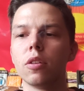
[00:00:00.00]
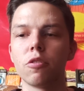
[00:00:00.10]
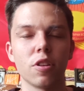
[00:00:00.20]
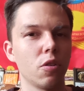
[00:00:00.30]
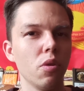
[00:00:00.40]
То
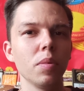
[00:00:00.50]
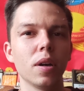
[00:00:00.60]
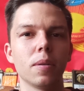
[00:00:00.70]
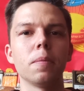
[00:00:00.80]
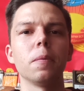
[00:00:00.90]
есть
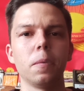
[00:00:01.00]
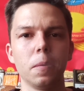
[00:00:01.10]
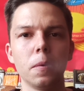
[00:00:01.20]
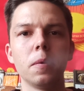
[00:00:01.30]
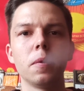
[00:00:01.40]
аромка
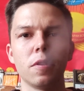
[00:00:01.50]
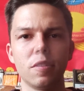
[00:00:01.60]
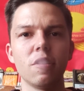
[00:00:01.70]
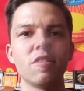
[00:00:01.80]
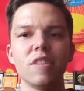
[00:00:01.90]

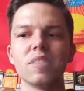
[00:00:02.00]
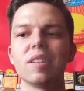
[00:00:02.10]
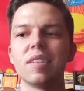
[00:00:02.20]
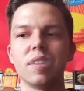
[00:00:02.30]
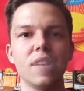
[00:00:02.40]
здесь
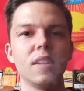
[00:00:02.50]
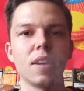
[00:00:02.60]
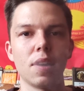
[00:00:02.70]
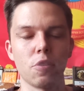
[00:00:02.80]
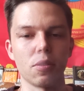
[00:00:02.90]
сделана реально
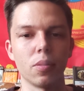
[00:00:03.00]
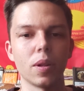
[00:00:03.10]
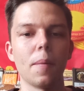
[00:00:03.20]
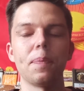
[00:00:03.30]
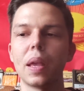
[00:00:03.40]

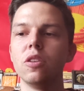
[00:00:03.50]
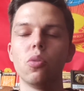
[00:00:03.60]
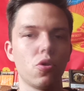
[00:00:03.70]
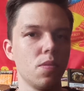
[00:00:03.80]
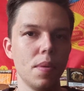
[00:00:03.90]
качественно. Они
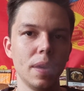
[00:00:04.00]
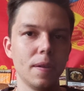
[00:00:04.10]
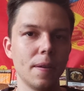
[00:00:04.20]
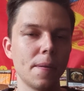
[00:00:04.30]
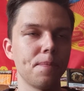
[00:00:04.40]
очень
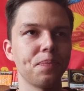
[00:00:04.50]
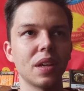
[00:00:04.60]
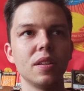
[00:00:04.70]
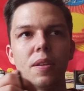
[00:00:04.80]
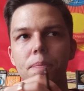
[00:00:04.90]
мягкие,
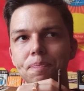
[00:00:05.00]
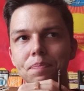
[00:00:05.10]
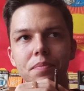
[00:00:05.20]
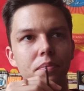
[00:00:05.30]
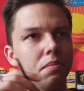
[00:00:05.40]
они
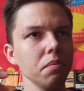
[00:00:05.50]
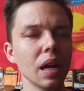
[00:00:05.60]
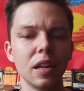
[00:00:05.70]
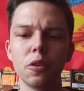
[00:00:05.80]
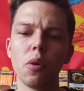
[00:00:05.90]

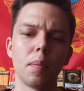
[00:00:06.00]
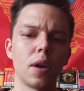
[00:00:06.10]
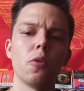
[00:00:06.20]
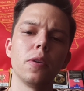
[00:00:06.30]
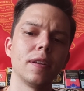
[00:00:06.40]
легко
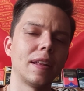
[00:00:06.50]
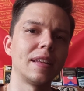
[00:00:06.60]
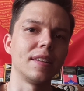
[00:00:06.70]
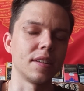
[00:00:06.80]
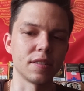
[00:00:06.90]
проходят,
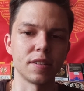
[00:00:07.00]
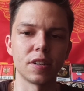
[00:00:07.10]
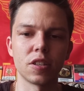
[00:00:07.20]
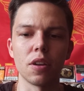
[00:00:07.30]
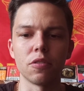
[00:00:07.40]
они не
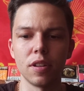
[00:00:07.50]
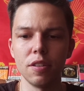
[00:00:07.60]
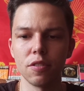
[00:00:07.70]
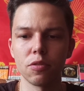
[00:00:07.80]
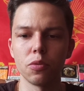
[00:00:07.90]
раздражают
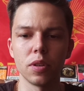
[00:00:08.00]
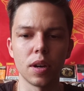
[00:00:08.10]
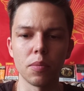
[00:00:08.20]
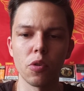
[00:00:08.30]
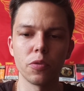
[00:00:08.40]
слизистую, ни
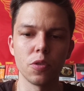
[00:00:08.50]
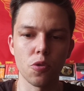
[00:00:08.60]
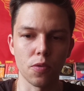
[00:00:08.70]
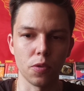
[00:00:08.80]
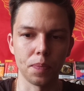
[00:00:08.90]
комков,
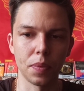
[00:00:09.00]
ничего.